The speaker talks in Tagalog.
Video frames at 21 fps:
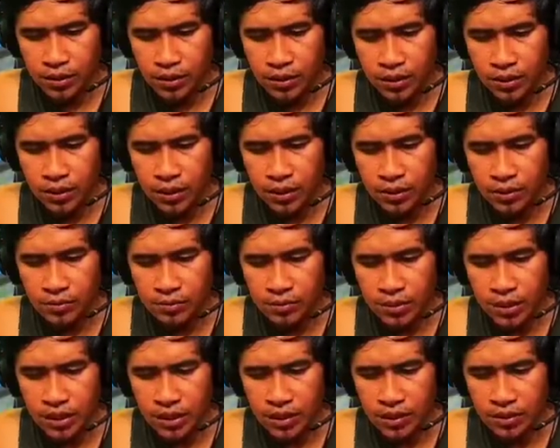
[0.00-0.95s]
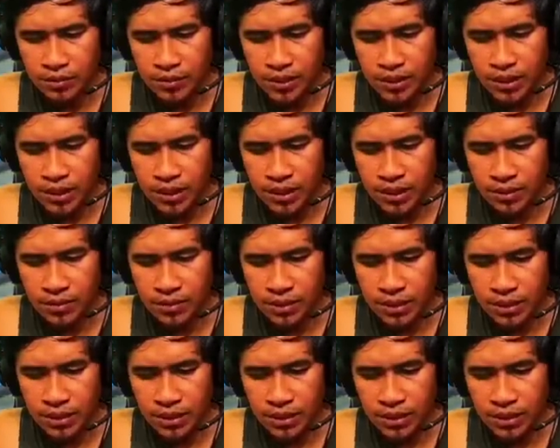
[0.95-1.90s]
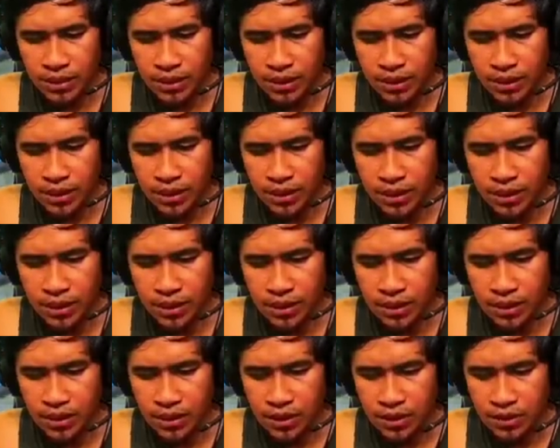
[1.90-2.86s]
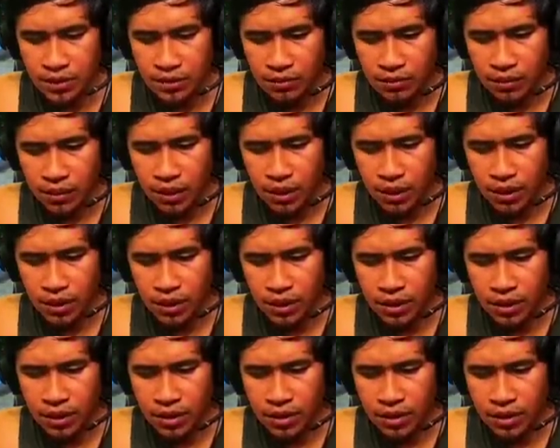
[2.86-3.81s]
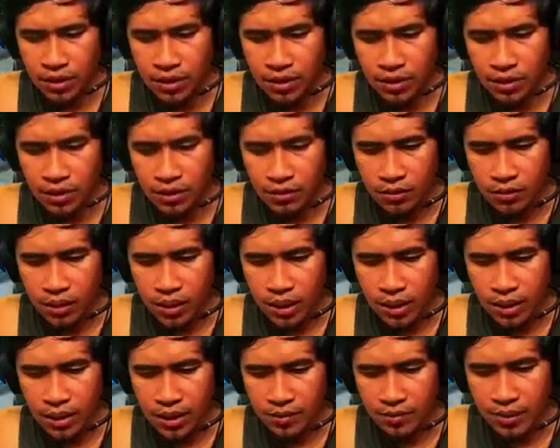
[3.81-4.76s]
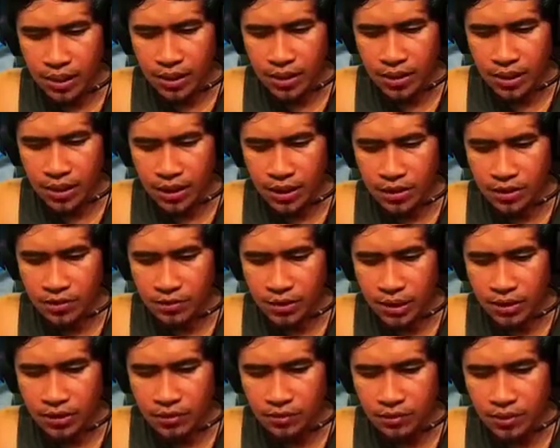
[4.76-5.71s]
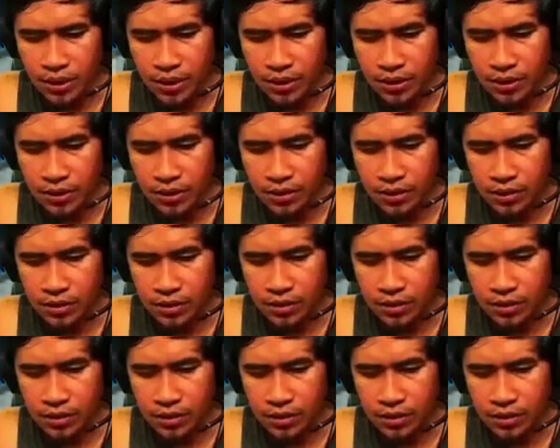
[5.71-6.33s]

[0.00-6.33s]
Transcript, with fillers: Damdam-damin na. Wala na. Wala na. Baligyan na dyan balot, pre.